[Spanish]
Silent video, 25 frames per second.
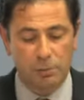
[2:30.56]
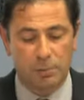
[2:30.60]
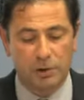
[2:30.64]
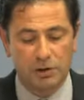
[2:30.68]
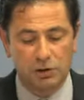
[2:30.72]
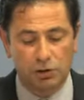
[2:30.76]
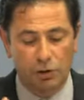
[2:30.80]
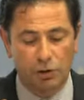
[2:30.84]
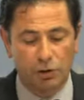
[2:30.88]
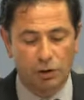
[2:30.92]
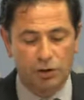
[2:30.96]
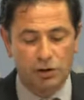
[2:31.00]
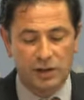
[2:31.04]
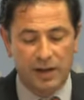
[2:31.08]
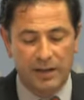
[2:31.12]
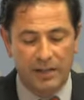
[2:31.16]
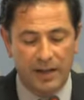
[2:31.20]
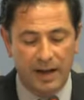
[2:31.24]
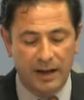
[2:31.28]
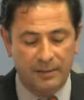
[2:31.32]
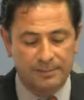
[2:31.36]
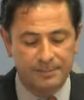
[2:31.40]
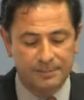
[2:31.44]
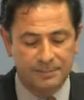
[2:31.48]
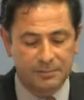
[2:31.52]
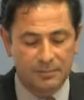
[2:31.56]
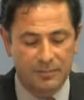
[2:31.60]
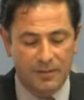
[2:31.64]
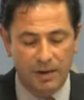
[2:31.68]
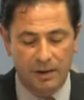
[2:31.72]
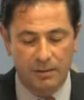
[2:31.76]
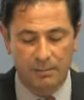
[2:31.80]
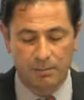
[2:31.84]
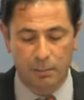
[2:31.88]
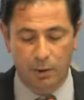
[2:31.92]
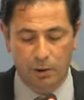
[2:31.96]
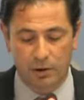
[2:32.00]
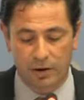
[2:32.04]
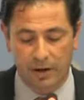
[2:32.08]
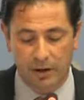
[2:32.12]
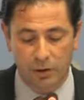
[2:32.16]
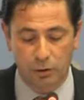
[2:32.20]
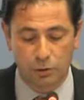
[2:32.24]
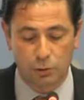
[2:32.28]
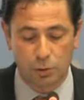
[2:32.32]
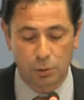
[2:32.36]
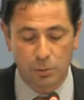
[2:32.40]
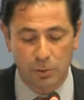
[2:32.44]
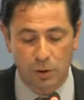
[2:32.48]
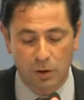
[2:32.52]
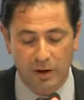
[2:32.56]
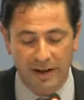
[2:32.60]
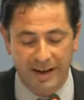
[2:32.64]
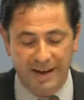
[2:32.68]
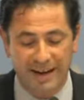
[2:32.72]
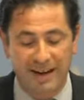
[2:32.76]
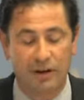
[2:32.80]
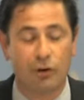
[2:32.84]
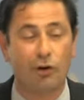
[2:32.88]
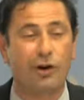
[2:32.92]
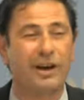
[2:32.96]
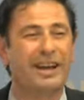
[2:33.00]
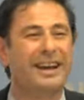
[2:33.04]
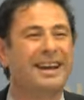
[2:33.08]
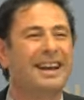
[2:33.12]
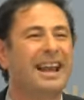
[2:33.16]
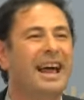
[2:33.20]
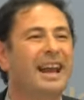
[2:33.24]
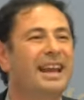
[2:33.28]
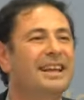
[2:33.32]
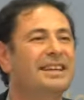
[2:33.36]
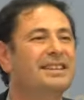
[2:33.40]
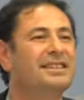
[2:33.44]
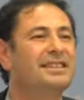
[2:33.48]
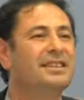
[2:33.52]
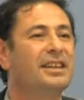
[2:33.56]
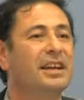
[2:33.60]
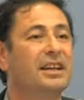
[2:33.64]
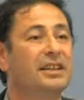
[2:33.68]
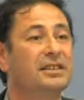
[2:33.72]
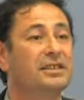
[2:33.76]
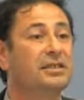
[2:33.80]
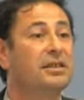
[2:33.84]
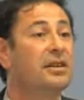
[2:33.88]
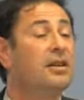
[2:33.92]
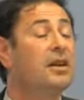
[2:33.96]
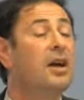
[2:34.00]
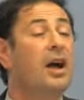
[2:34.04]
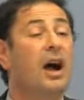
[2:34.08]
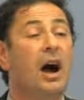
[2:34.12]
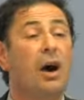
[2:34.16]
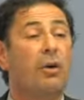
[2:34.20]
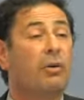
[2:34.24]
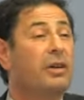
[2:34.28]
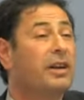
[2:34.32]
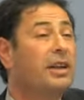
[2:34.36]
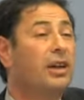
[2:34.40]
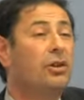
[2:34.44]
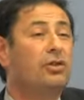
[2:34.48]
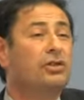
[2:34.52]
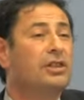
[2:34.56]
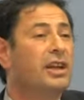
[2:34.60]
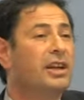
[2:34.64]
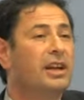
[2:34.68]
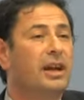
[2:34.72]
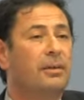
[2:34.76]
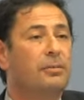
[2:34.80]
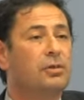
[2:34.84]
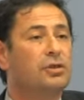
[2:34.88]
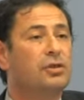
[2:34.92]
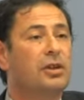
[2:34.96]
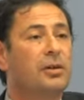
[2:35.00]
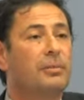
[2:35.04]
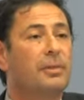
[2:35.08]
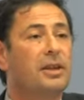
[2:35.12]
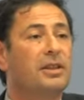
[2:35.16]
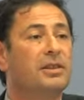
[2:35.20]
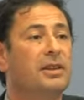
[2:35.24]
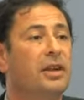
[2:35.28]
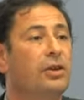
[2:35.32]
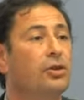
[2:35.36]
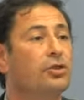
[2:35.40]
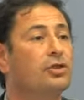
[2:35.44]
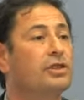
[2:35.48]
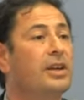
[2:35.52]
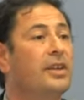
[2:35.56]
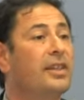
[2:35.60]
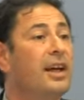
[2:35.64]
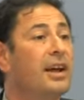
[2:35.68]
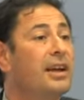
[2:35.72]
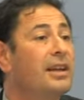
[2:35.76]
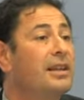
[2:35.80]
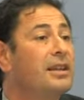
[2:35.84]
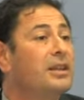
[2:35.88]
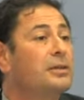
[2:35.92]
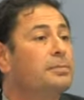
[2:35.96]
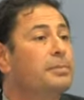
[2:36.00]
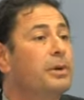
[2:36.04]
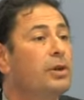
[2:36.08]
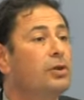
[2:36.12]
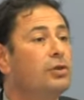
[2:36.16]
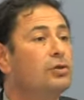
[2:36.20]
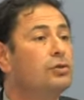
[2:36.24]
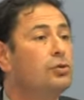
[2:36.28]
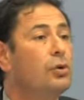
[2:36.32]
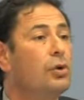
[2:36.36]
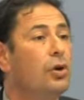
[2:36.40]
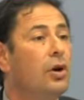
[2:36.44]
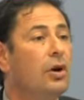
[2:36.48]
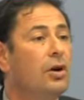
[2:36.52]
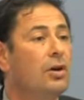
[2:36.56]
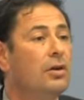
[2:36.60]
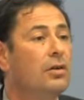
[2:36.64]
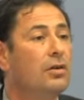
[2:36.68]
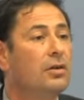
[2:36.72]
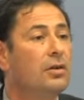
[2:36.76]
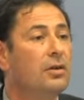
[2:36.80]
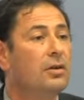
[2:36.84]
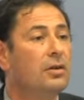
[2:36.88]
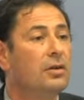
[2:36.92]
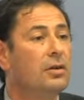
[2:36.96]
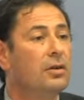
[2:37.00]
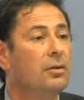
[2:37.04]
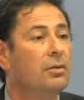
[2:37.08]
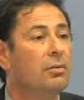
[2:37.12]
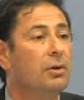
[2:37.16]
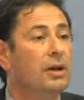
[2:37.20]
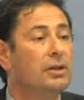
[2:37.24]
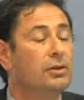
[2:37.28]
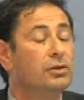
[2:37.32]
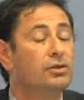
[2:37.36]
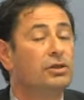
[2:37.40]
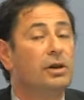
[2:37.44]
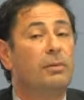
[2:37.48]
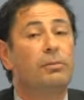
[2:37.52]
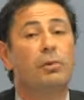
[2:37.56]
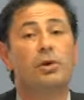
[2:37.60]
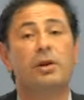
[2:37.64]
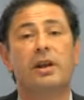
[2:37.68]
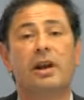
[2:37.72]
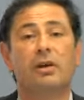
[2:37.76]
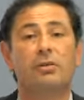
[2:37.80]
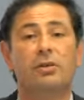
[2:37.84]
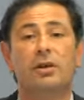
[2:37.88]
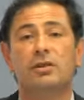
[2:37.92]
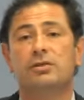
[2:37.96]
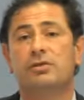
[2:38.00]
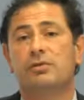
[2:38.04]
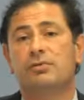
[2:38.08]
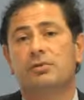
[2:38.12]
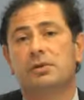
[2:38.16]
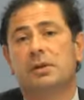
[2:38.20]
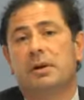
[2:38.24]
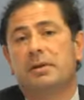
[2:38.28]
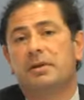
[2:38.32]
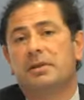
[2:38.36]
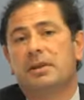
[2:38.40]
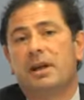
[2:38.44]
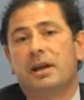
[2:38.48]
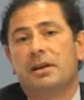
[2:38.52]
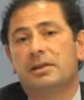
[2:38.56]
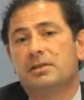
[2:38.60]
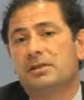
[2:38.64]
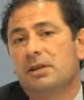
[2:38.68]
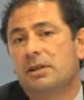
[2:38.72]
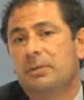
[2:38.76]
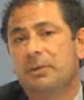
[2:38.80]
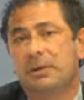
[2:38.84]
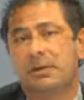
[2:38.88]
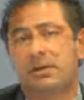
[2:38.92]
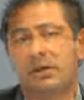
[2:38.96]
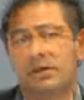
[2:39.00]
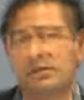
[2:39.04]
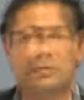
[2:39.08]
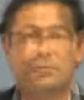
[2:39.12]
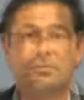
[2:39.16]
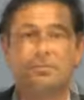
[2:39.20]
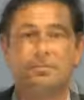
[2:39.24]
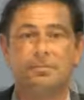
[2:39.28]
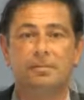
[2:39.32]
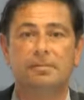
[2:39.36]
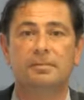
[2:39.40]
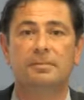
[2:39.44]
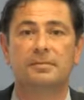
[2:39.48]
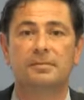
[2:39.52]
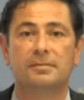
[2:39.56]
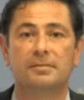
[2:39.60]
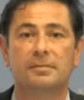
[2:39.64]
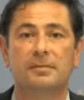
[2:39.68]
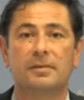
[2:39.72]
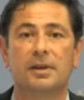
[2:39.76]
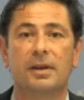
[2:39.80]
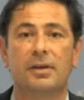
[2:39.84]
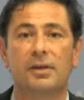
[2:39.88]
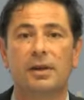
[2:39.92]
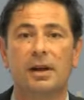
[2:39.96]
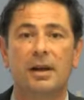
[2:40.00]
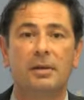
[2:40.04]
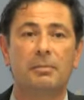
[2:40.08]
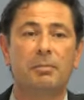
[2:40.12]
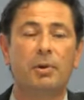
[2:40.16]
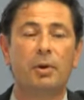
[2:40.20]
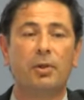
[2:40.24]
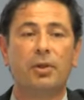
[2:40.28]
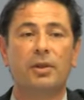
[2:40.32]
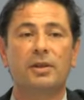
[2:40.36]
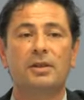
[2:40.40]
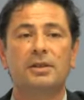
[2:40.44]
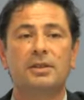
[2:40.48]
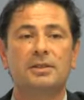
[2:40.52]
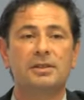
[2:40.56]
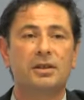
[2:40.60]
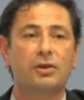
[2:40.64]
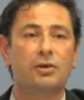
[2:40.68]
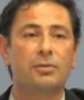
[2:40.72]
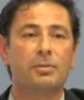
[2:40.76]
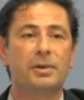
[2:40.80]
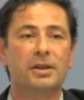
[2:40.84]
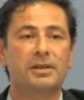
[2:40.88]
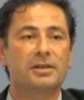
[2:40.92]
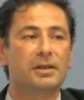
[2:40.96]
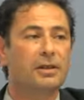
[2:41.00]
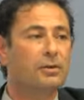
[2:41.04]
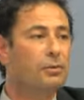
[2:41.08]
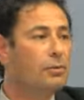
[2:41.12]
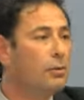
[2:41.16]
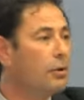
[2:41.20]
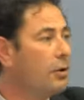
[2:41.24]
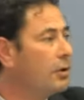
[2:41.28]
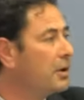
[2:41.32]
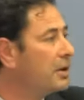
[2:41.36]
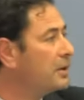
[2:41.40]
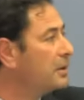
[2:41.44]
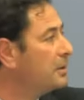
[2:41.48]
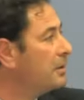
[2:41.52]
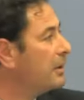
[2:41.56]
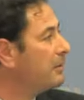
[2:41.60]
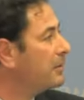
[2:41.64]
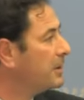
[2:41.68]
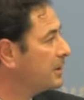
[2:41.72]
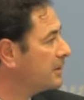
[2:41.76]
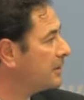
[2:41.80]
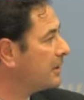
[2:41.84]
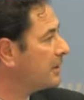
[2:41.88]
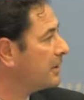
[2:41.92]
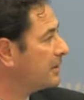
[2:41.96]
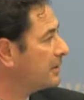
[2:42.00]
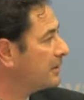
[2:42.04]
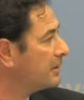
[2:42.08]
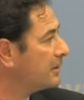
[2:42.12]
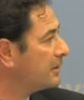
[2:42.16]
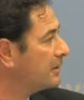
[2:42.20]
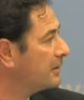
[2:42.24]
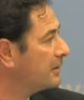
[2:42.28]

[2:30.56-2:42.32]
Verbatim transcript: supuesto nos queda, porque lo tuvo que recoger la ley 3, aunque ya lo teníamos en mente, nos queda que el despido es nulo cuando se han vulnerado derechos fundamentales y libertades públicas. Es decir, el improcedente se convierte en nulo objetivamente,